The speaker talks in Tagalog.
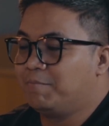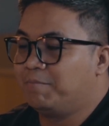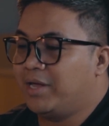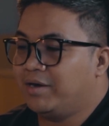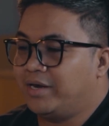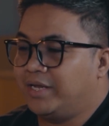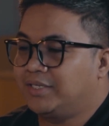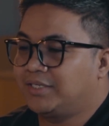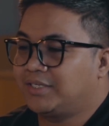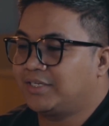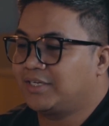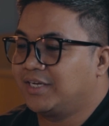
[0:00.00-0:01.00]

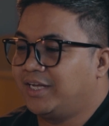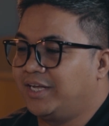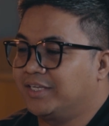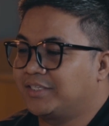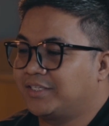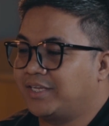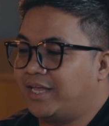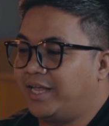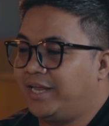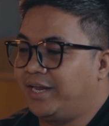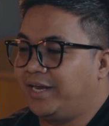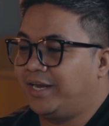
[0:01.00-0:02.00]
marriage is
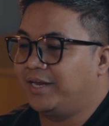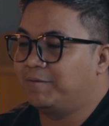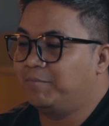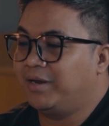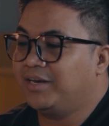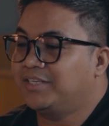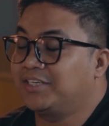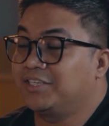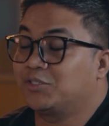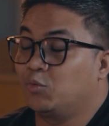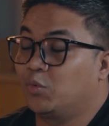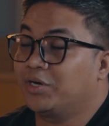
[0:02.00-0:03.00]
a, marriage
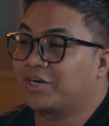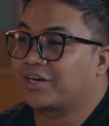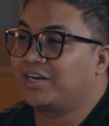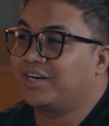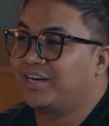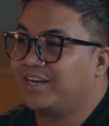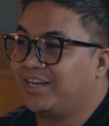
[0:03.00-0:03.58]
is work.